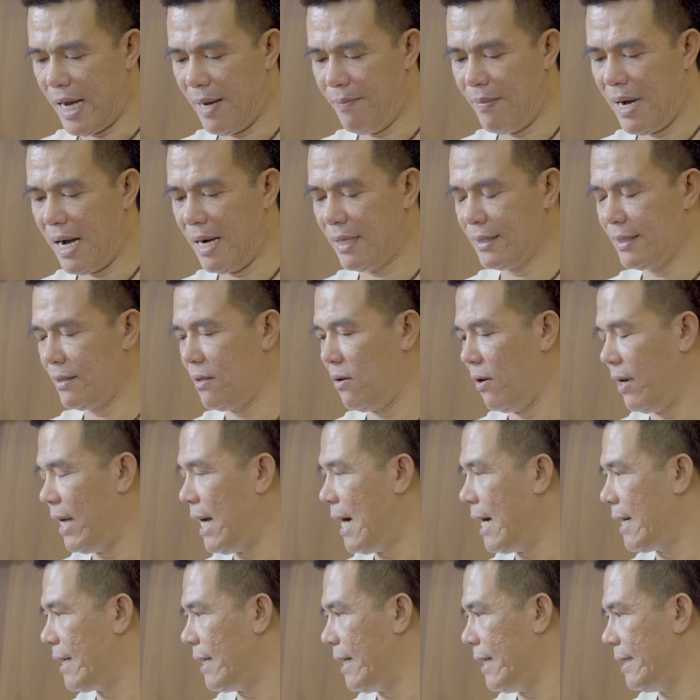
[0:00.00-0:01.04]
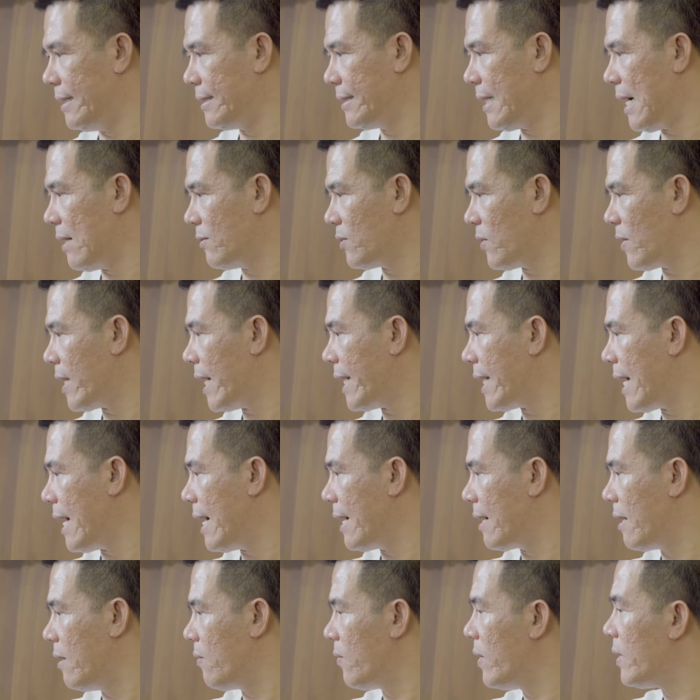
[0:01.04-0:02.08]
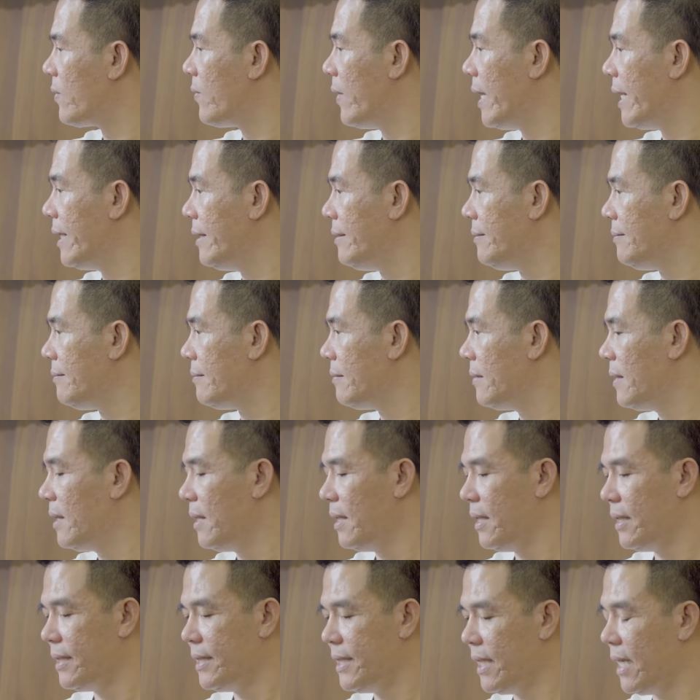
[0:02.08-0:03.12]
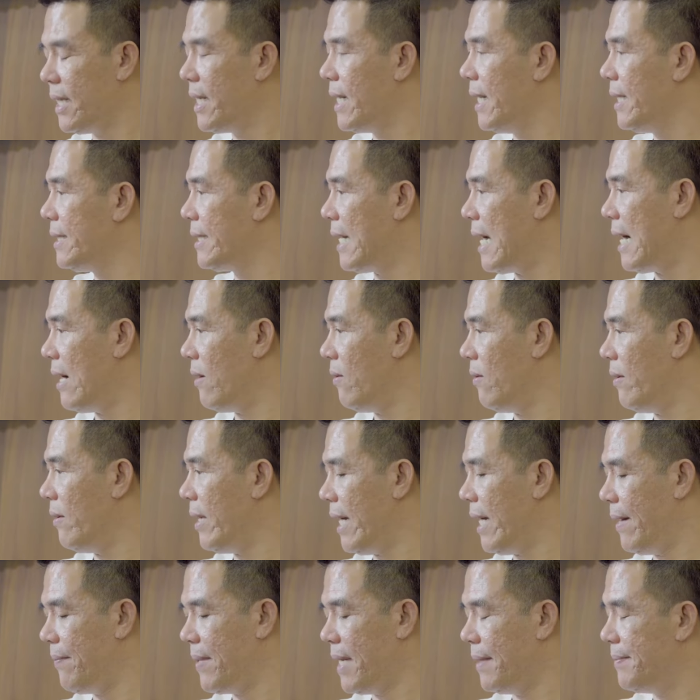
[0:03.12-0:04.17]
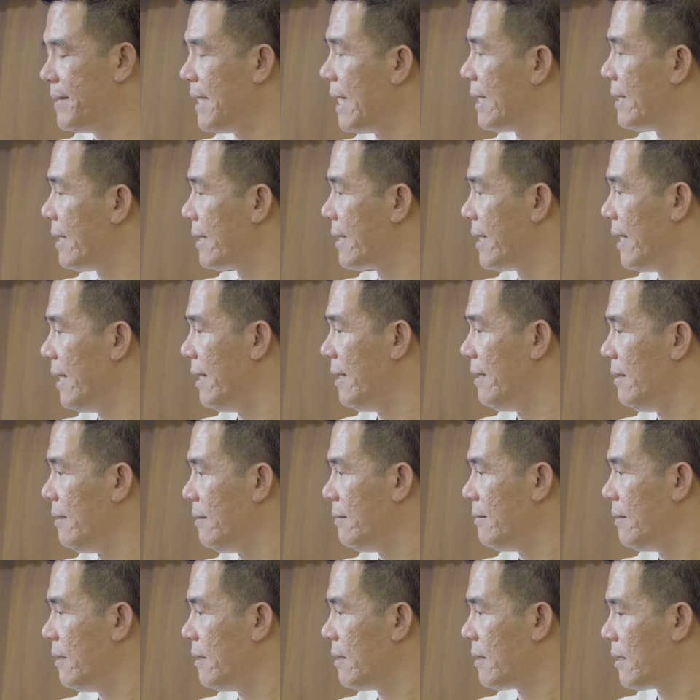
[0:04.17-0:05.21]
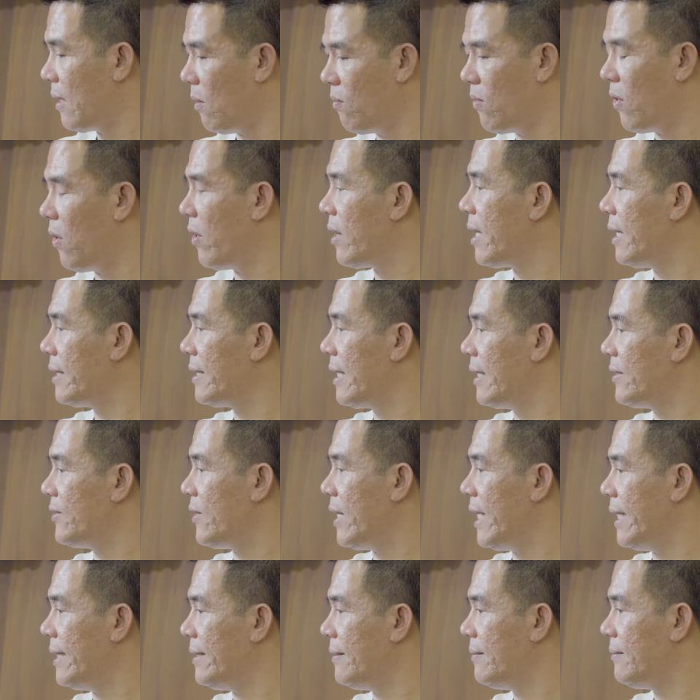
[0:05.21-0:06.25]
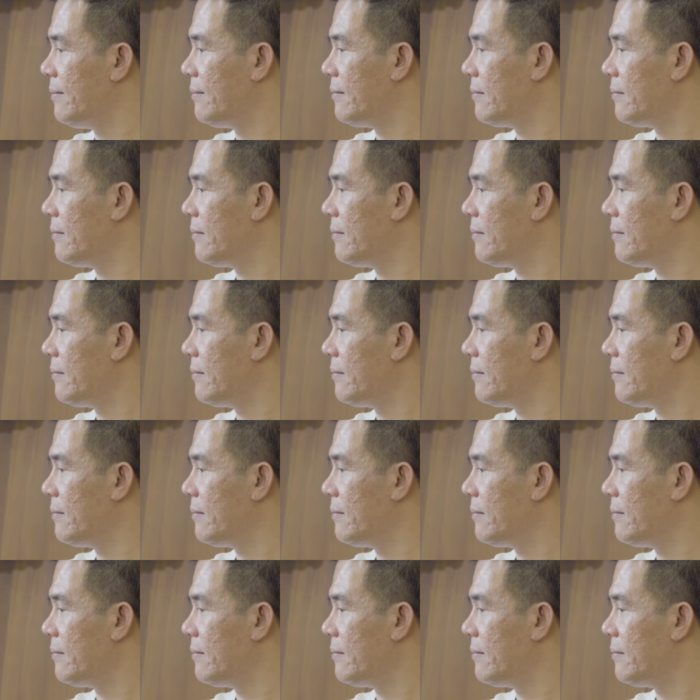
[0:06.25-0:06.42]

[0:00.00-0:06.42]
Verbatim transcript: Em mang gói hàng này giao cho khách hàng ở Nguyễn Khuyến Dạ Trước khi giao em kiểm tra thật kỹ Đóng gói cẩn thận cho anh